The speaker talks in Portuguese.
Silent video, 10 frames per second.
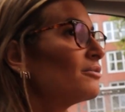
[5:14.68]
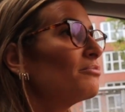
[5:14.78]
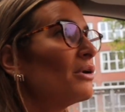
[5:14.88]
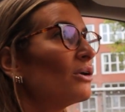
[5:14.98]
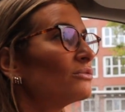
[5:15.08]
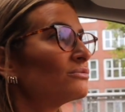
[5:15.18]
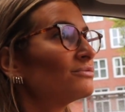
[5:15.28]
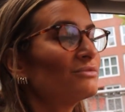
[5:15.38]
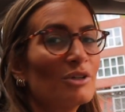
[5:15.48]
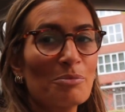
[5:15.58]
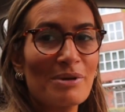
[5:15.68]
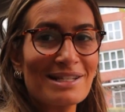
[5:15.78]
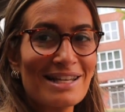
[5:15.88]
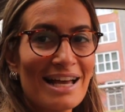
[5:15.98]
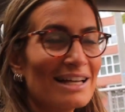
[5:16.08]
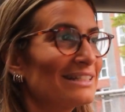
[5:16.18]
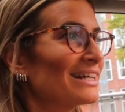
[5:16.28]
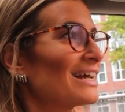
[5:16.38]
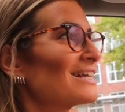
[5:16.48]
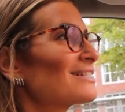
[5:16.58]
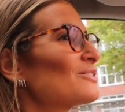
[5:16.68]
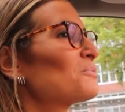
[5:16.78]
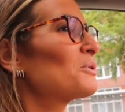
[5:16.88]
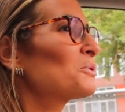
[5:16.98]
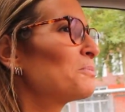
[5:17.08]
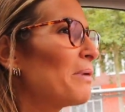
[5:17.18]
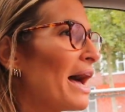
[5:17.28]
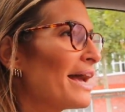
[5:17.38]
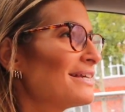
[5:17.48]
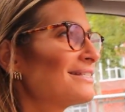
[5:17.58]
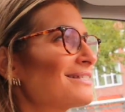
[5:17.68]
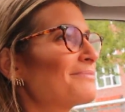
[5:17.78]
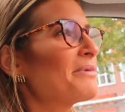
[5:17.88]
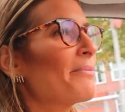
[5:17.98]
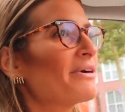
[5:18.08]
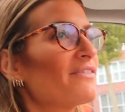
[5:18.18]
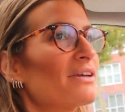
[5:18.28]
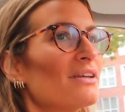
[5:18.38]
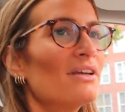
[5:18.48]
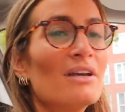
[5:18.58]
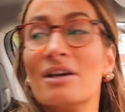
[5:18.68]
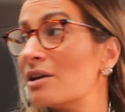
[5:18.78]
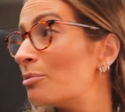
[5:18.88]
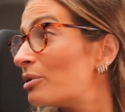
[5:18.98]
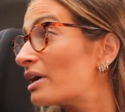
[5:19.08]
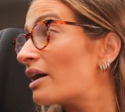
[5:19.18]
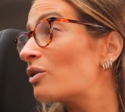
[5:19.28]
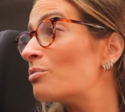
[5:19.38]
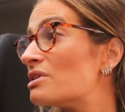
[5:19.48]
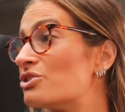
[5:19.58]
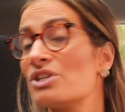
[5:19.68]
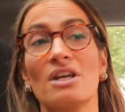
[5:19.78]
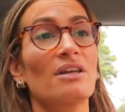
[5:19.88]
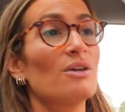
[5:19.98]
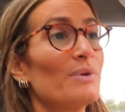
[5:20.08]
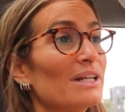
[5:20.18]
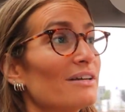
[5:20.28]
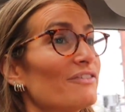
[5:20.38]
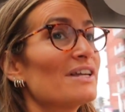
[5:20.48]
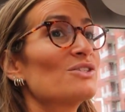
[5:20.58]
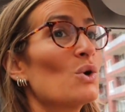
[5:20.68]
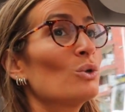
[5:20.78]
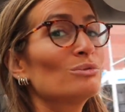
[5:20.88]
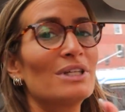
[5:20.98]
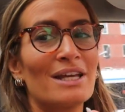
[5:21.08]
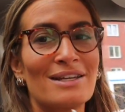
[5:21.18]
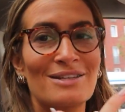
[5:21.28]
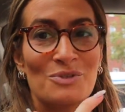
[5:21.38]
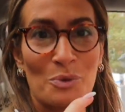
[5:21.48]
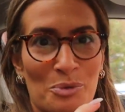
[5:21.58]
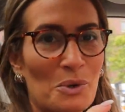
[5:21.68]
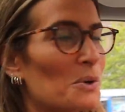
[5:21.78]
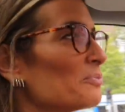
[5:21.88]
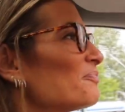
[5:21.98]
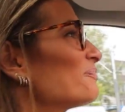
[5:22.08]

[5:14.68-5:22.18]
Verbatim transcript: Bom, vamos passar na casa dos meus pais. Minha mãe vai pegar a comidinha que o Ila fez ontem, que sobrou.